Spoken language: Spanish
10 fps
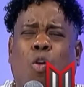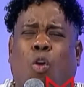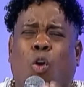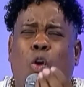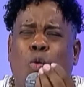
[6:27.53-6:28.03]

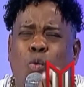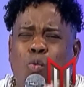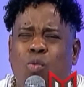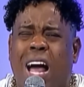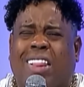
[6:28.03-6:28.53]
con
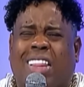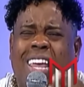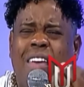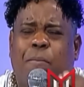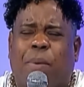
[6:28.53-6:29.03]
una
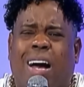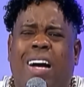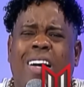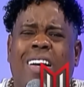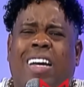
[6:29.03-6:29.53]

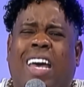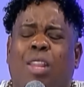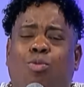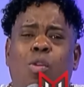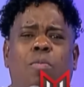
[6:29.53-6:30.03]
tipa que
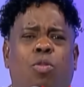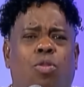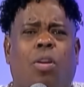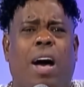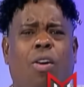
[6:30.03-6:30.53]
todo el
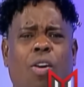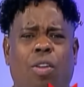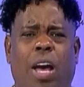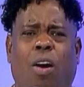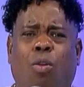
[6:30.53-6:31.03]
mundo la
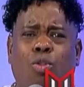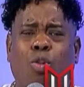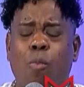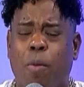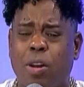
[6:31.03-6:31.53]
odia?
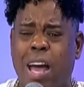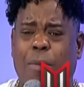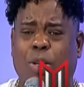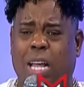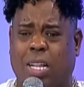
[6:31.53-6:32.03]
Tú pones a
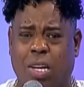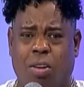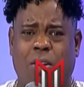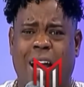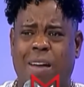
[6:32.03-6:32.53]

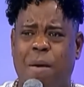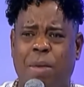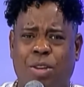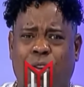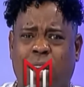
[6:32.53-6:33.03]
votación a la
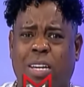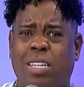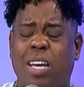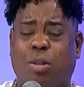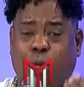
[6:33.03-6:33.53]
mami
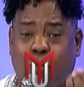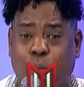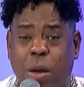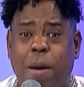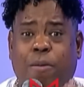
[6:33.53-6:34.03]
y en su
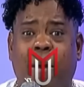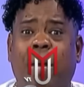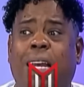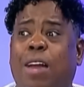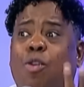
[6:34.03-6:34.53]
misma
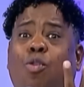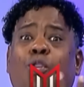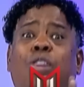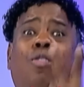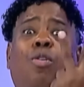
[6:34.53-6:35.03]
familia no
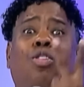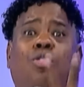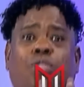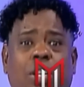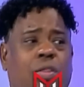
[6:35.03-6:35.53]
coge dos
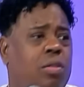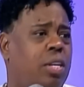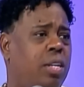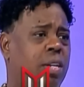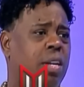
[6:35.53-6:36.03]
votos,
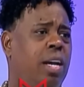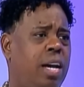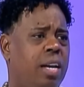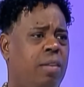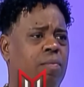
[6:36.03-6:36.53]
señores.
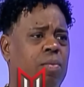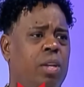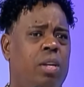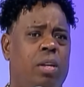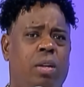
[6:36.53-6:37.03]
¿Eh?
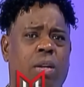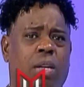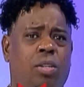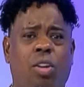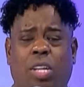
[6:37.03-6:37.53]

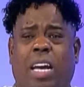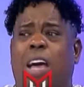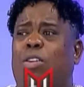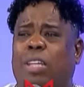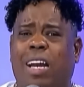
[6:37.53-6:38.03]
Yo sé que
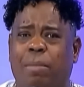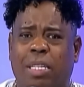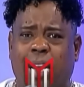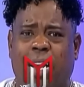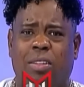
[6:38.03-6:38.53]
ella lo está
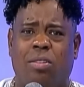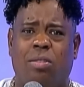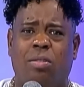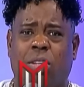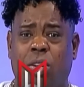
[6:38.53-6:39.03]
lamentando.
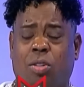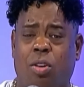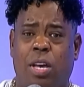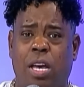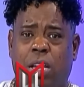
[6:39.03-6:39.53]
Si yo
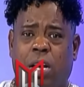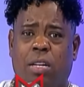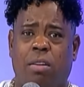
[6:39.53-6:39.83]
soy ella,